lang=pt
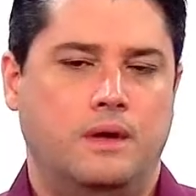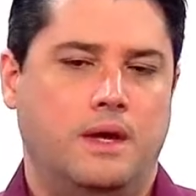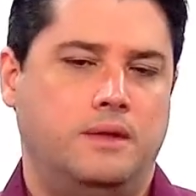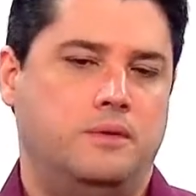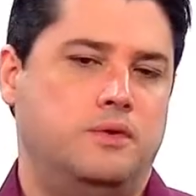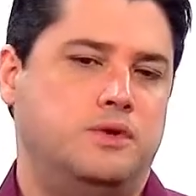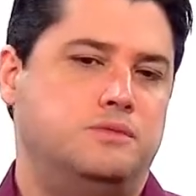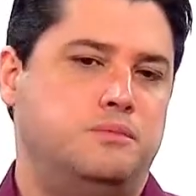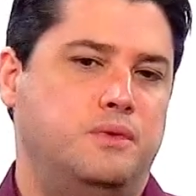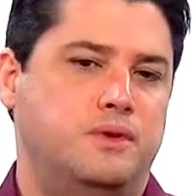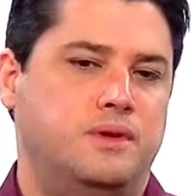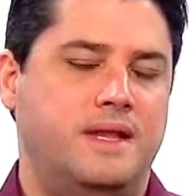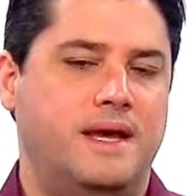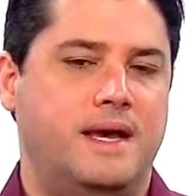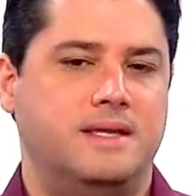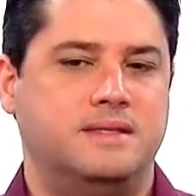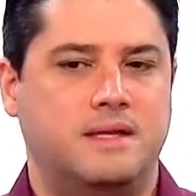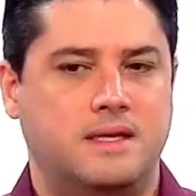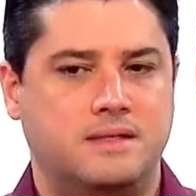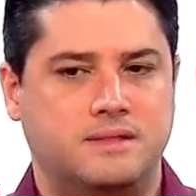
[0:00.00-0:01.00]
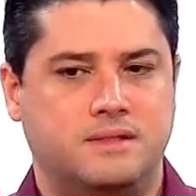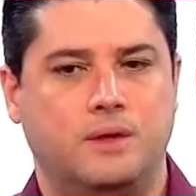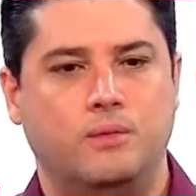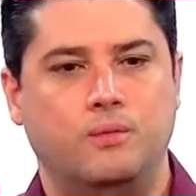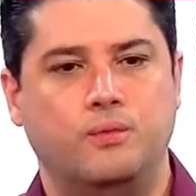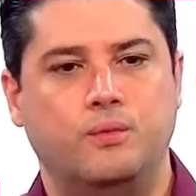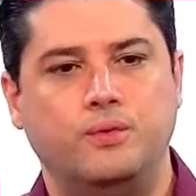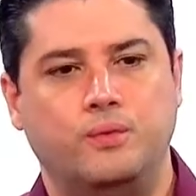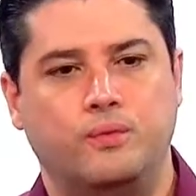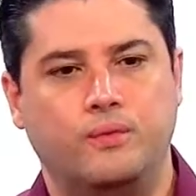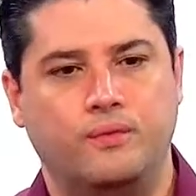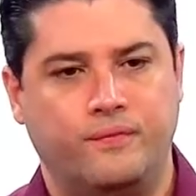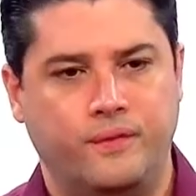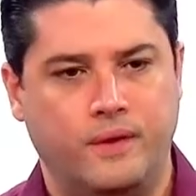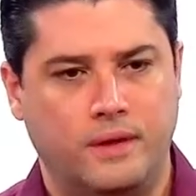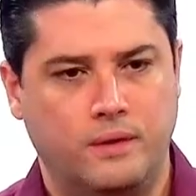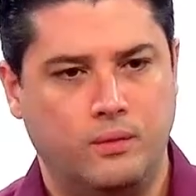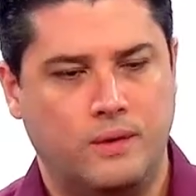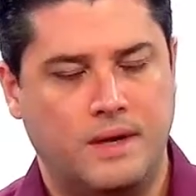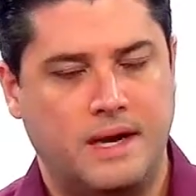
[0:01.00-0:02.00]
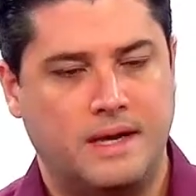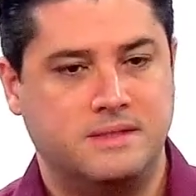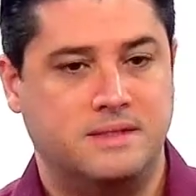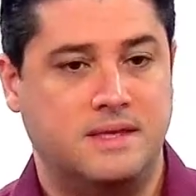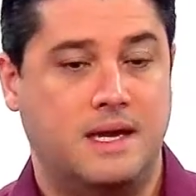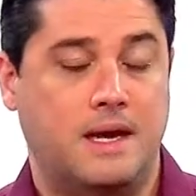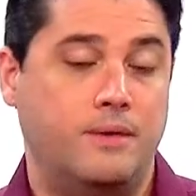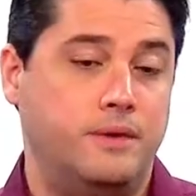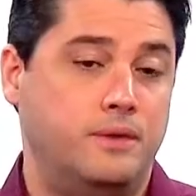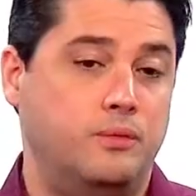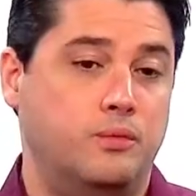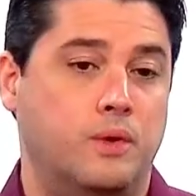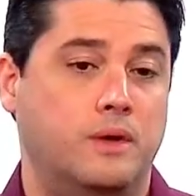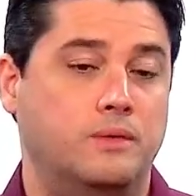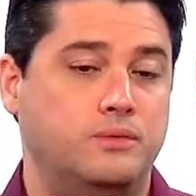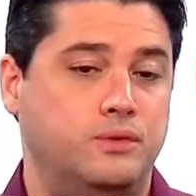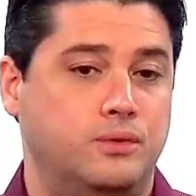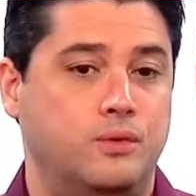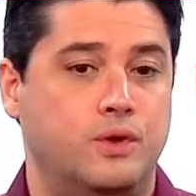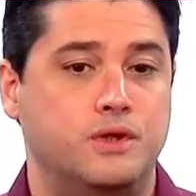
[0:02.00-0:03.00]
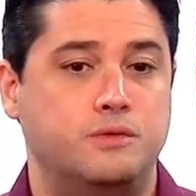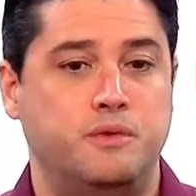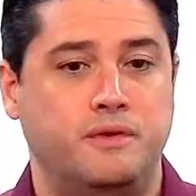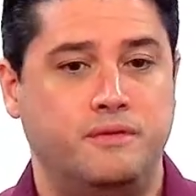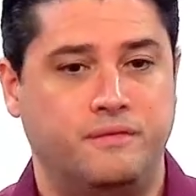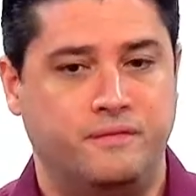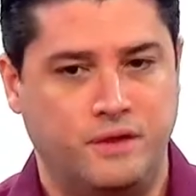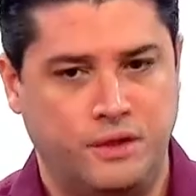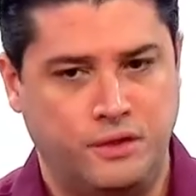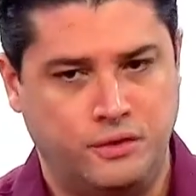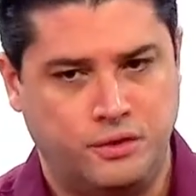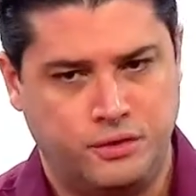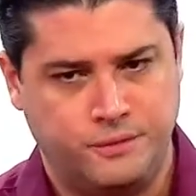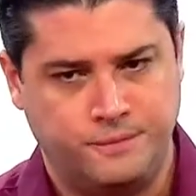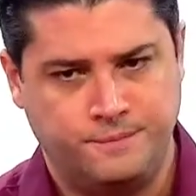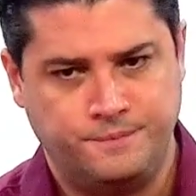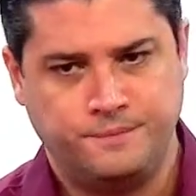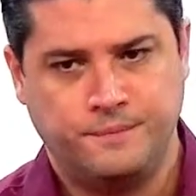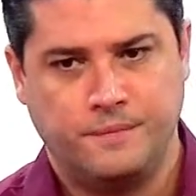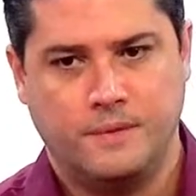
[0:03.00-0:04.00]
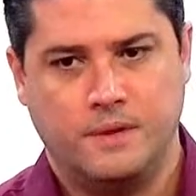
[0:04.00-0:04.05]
Em 2010 nasceu o único filho do casal e no ano de 2020